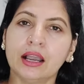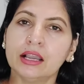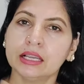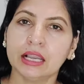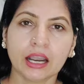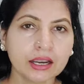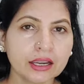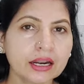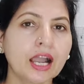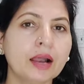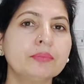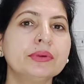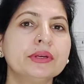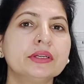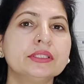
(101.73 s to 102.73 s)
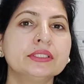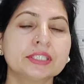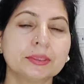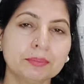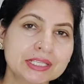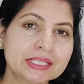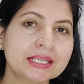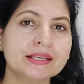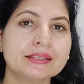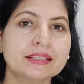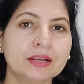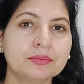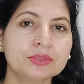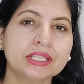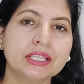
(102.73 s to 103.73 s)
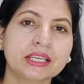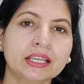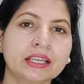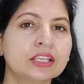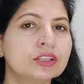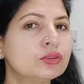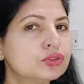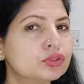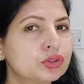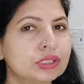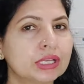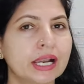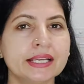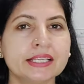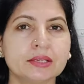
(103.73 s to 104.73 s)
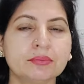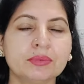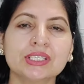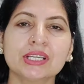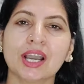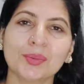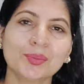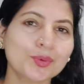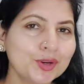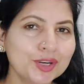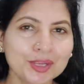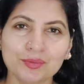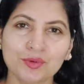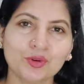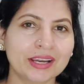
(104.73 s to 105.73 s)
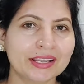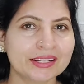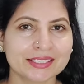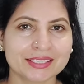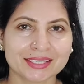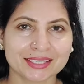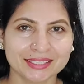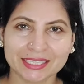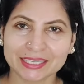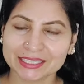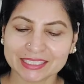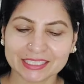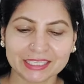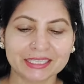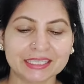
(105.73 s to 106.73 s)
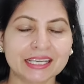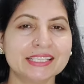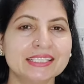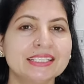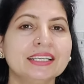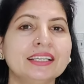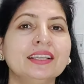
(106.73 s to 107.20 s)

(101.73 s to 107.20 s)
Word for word: अगर आप चम्मच के हिसाब से देखेंगे तो चौथाई चम्मच आपको नींबू का रस चाहिए ठीक है जी